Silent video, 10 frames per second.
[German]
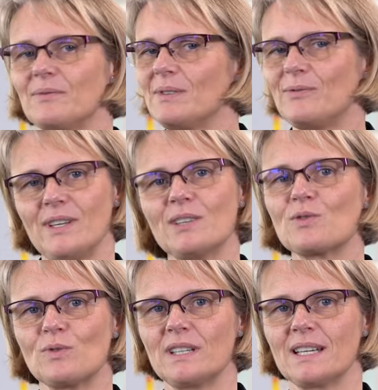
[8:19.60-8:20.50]
in vielen
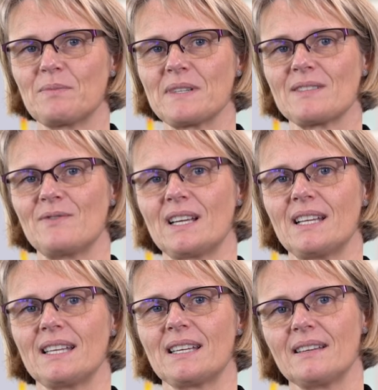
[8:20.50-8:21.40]
Schulen gibt es
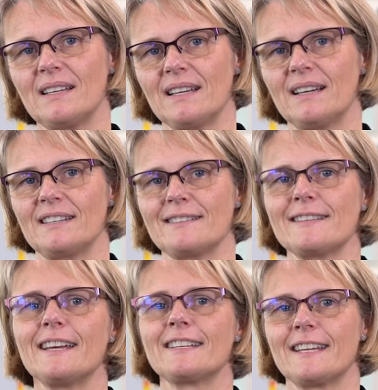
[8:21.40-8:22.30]
wirklich Lehrer, die
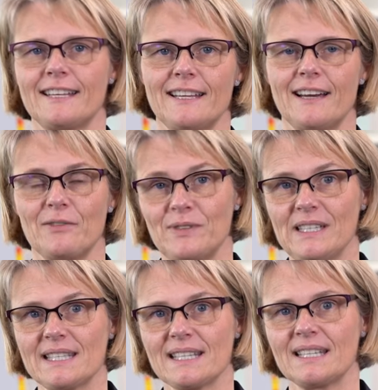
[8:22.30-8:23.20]
sehr
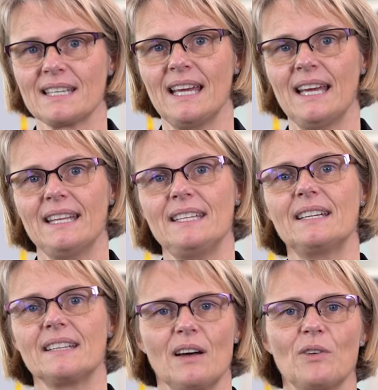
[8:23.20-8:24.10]
technikaffin sind, die
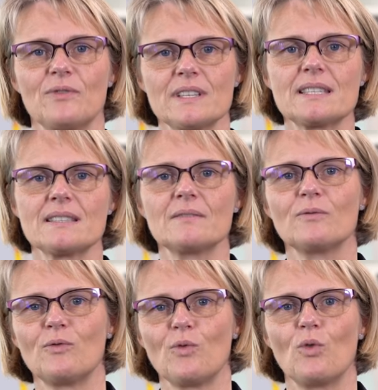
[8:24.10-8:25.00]
genau wissen,
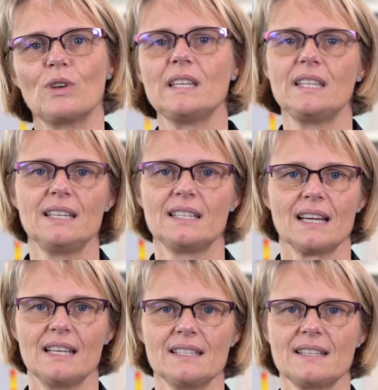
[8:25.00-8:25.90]
wo die
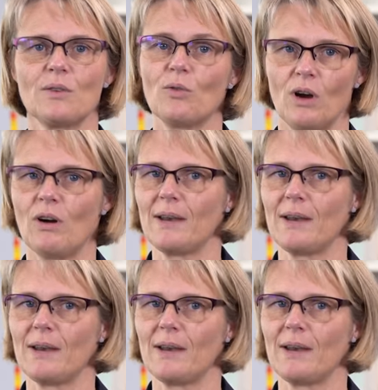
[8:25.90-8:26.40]
Digitalisierung auch